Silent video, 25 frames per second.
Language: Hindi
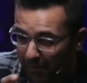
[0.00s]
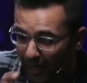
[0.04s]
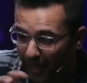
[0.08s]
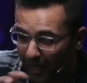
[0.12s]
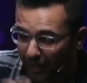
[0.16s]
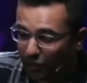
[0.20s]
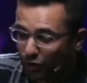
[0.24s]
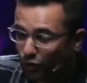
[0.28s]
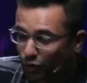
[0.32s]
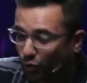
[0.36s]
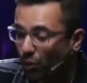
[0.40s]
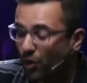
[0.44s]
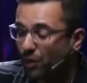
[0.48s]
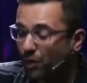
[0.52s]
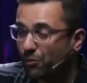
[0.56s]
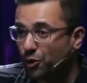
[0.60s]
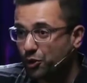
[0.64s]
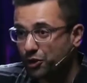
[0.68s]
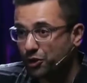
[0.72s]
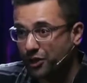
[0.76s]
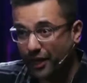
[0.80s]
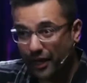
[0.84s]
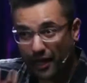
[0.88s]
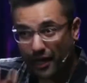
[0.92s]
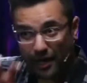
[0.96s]
बाकी थोड़ा
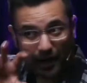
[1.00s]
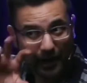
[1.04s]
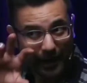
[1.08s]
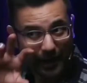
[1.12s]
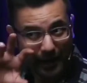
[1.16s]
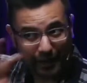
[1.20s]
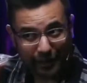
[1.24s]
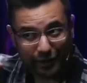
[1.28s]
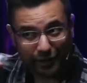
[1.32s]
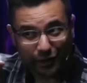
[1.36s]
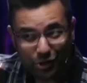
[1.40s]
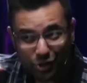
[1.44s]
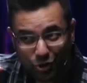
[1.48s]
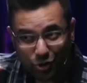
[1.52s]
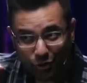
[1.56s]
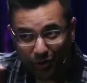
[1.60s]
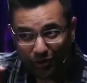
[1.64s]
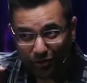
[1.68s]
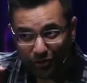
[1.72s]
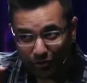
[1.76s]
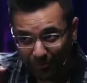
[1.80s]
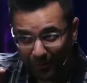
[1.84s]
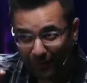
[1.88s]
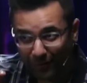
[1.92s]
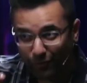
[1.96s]
बहुत गया हेल्थ
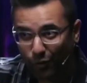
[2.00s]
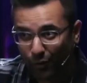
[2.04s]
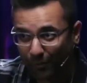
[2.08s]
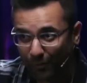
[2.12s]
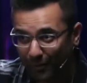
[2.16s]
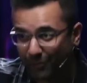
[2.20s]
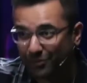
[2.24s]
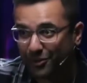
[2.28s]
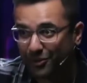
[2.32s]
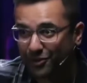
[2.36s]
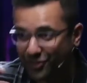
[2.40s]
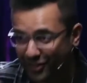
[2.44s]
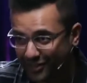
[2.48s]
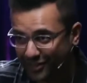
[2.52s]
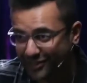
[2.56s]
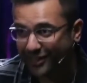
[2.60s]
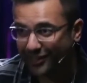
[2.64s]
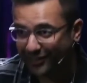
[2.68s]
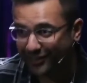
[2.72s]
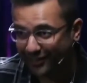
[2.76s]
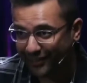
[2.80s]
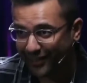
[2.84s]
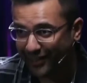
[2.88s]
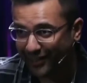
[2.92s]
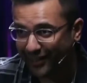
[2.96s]
इंश्योरेंस में वो अभी हम डिस्कस
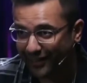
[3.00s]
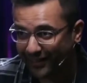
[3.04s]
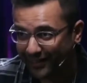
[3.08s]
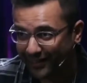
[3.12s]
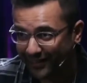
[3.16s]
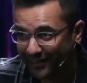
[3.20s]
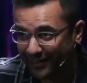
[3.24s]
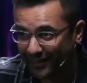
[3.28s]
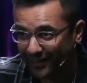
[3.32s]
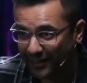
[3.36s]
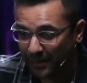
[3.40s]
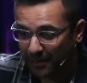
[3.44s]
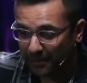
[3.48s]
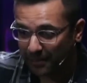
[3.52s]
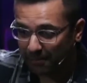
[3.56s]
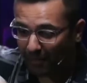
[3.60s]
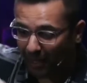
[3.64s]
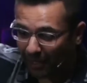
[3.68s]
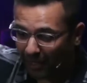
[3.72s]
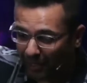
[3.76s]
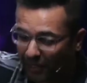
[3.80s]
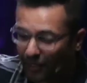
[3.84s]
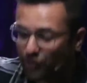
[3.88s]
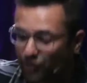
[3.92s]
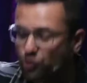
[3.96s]
करते yes. हैं हम्म।
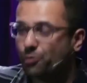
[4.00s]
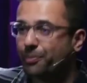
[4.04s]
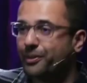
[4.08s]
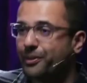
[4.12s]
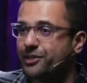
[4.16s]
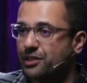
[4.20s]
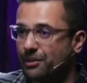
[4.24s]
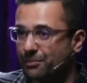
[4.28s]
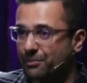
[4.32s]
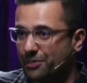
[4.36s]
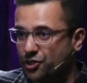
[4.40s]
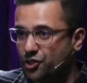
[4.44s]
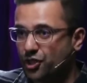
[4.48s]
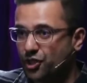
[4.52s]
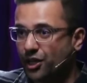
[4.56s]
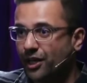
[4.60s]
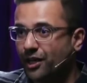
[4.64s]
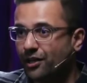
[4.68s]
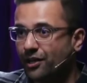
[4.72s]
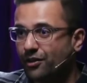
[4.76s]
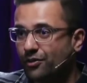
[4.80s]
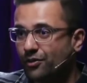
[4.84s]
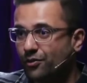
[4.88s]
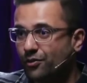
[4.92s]
बाकी का जो पैसा बच गया